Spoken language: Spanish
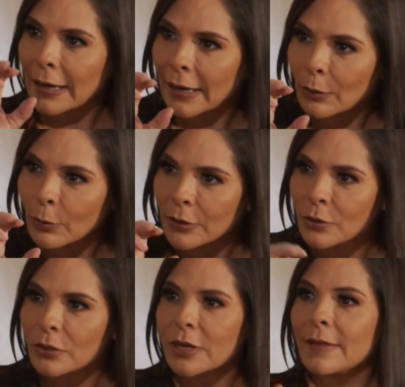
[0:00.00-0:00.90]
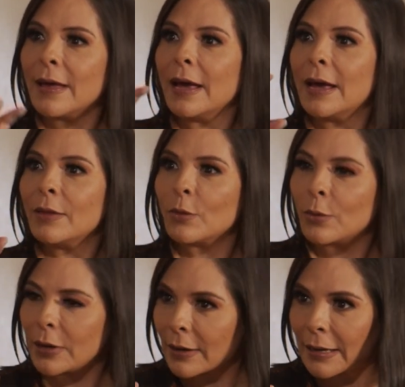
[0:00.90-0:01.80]
alguna sociedad
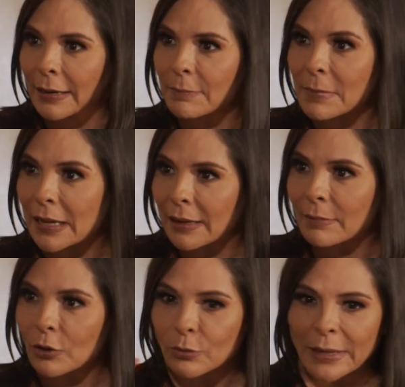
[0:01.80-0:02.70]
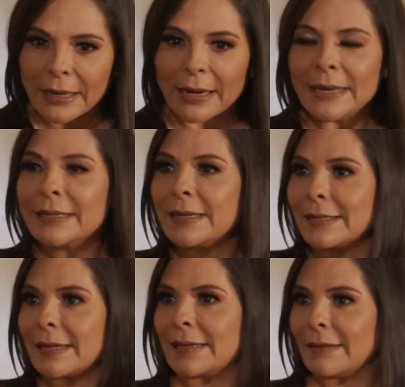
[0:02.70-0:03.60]
o en, los bienes raíces,
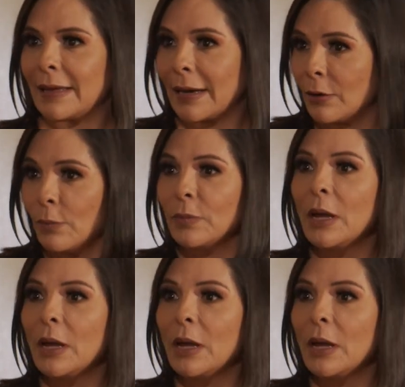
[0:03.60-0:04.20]
etcétera, ¿no?